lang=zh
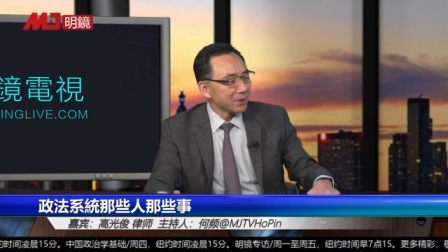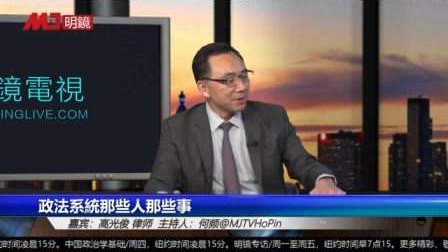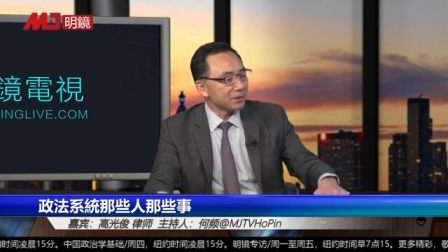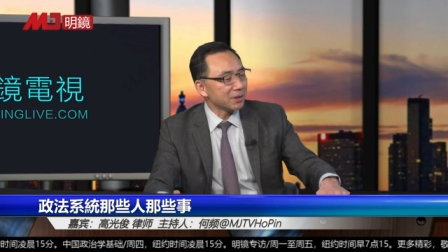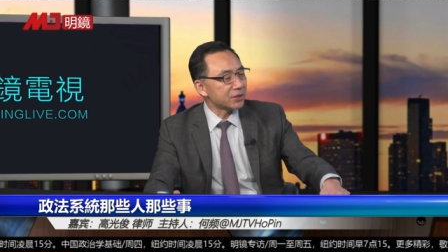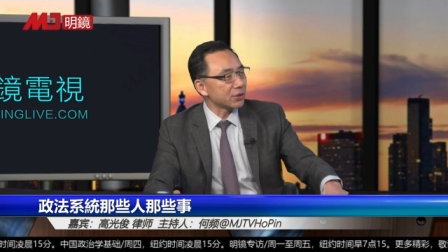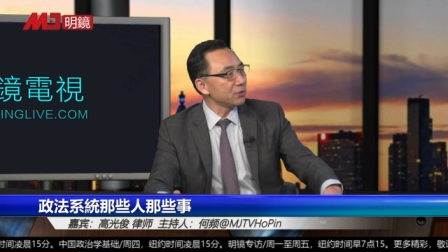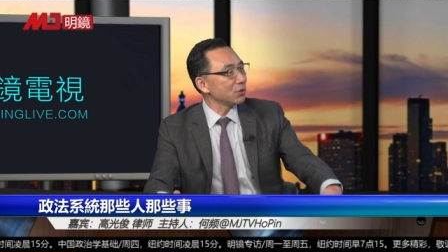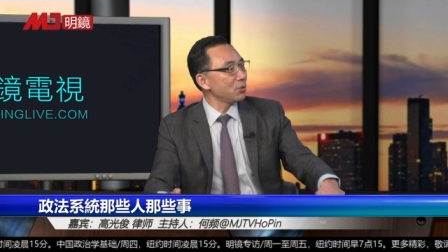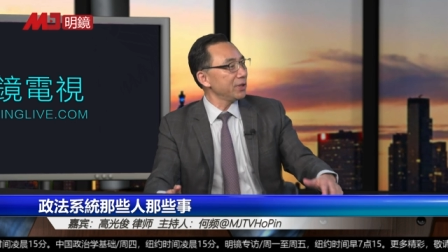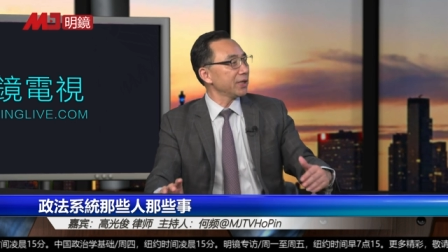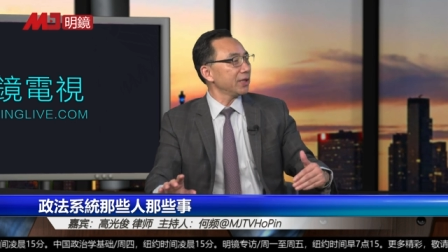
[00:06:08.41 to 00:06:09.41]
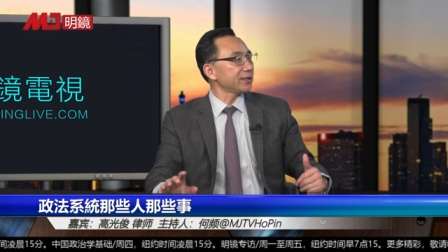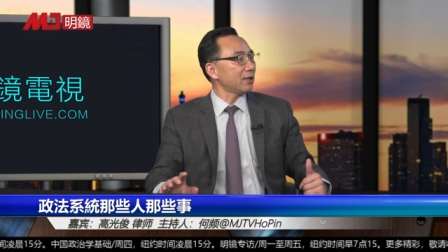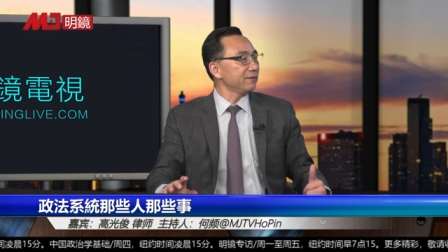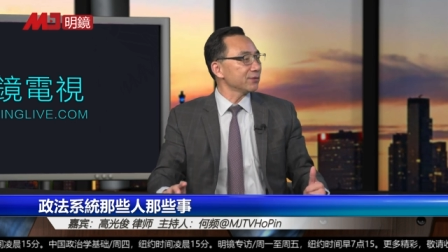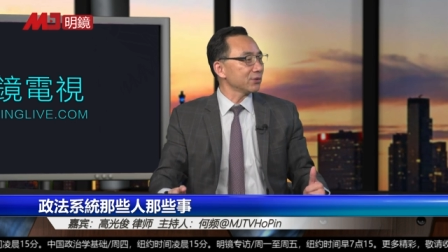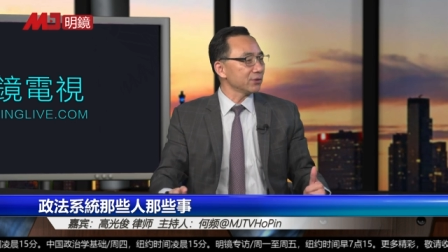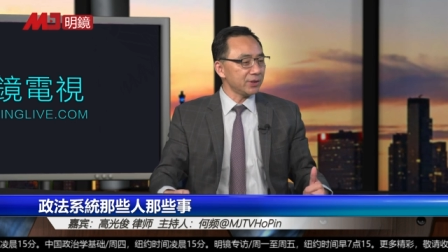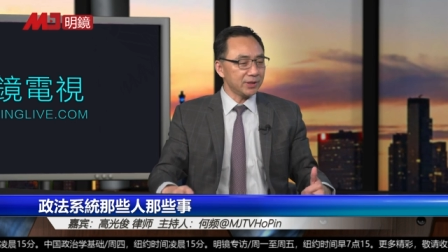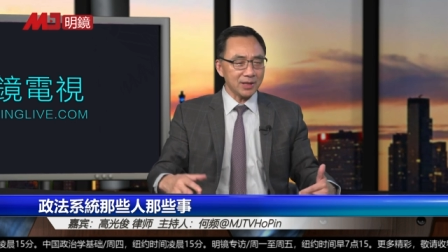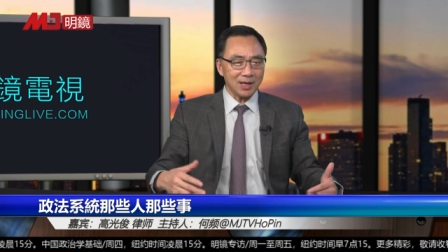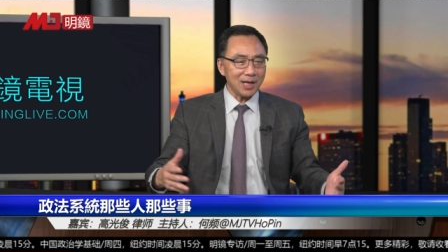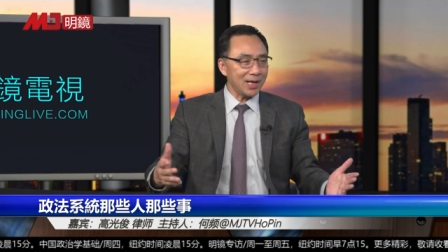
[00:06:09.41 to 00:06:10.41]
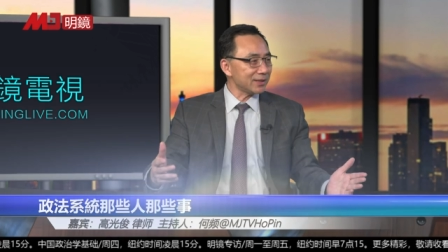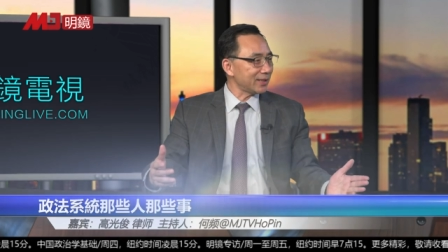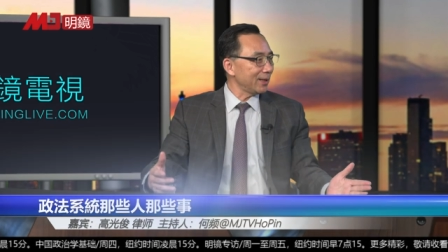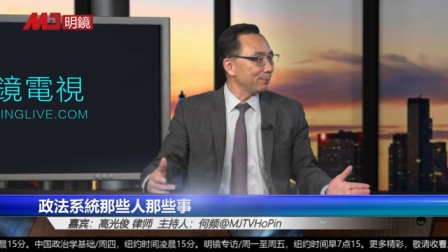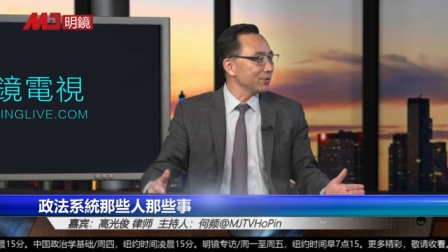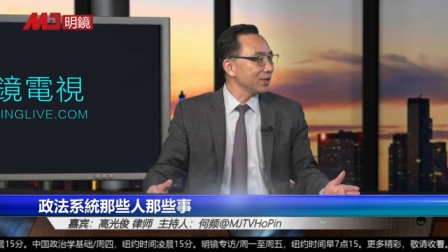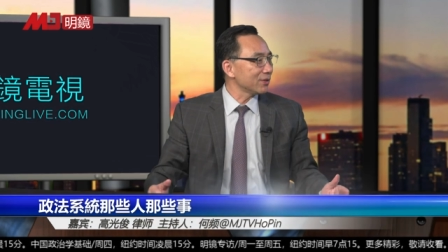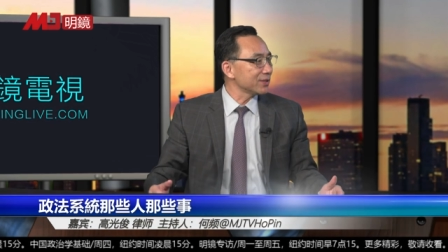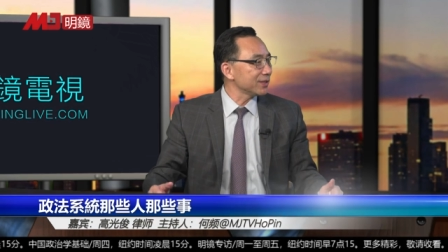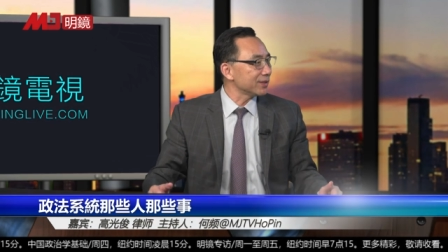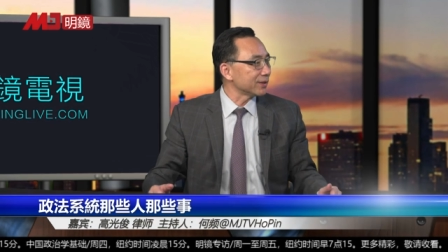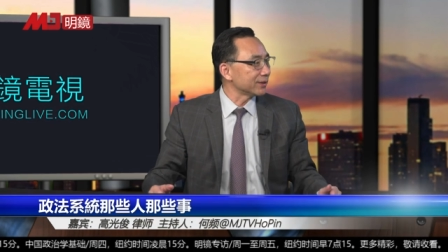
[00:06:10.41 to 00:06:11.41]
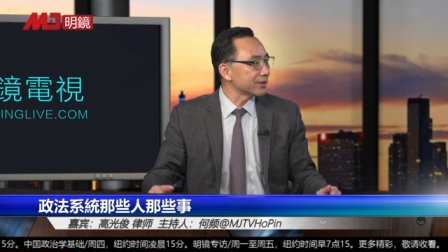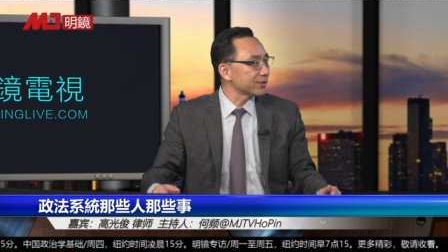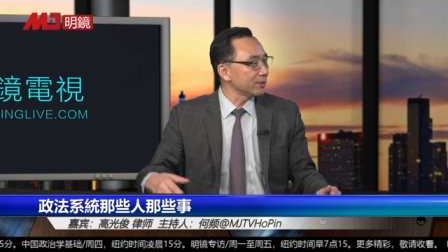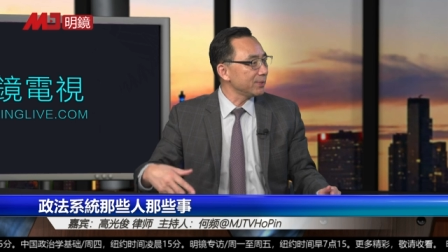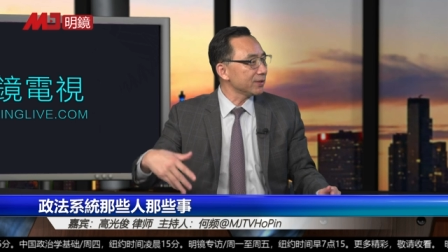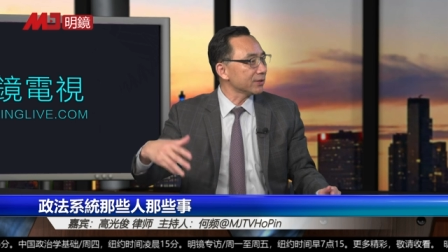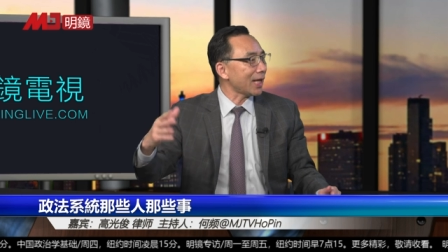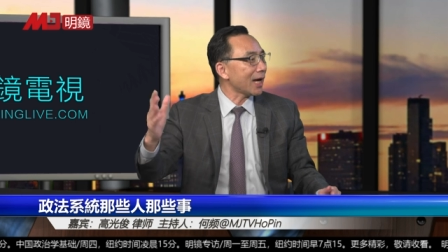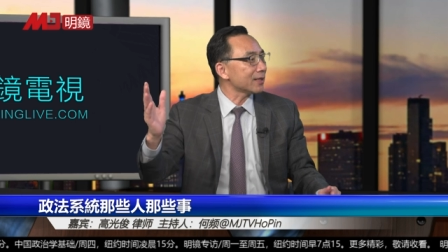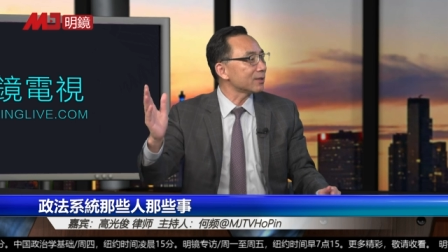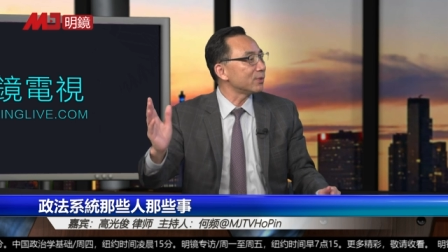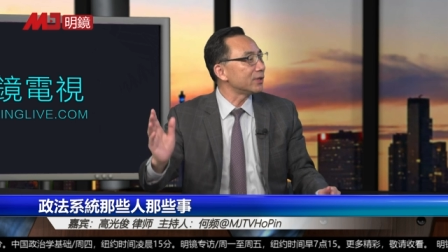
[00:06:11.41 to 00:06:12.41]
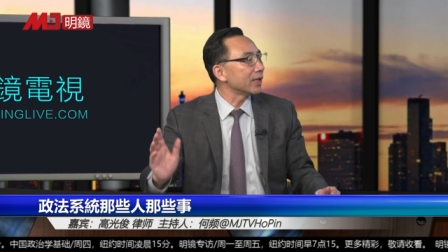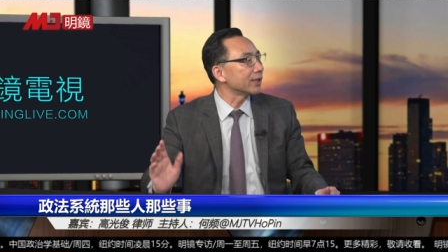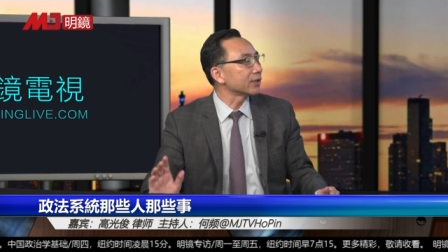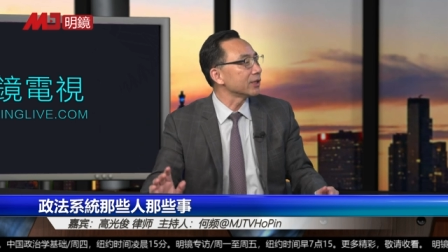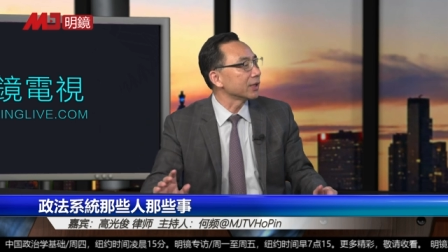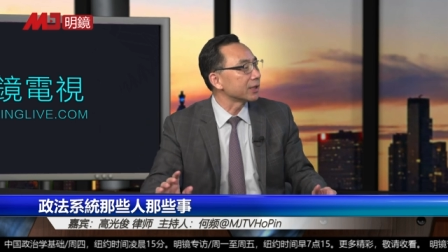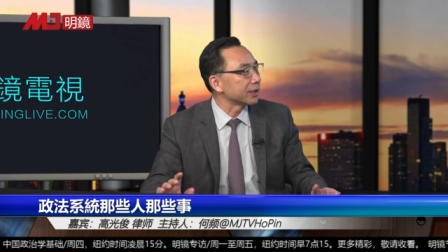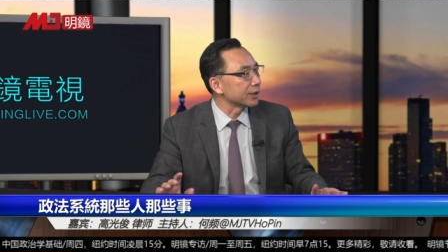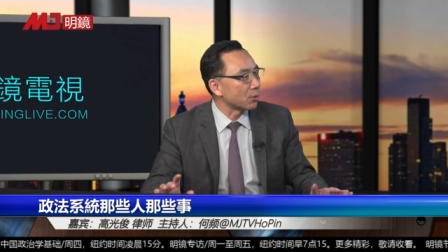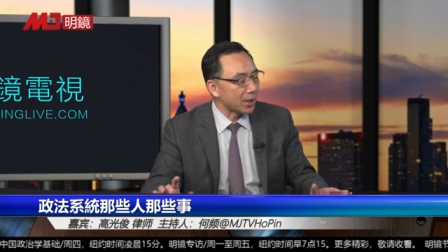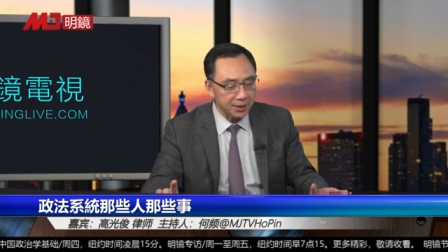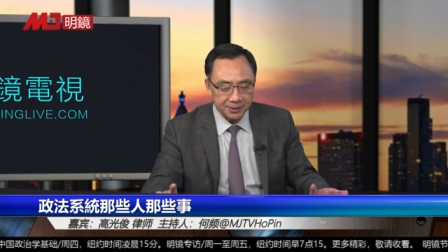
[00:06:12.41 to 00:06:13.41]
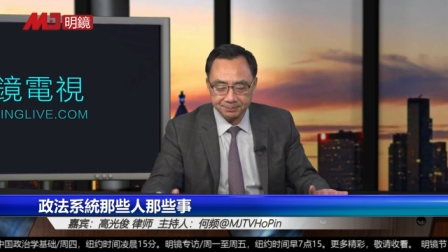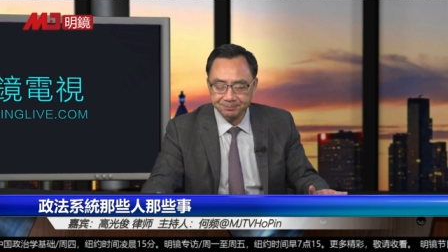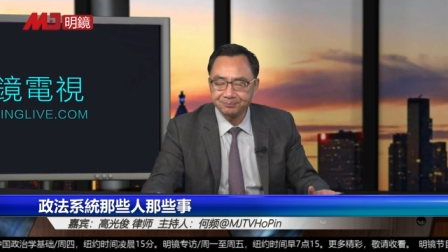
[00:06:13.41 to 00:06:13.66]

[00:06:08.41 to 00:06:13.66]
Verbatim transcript: 那个陈云贵也可以当副总理，他才不要这些人的，随便拿个什么人来都可以管理。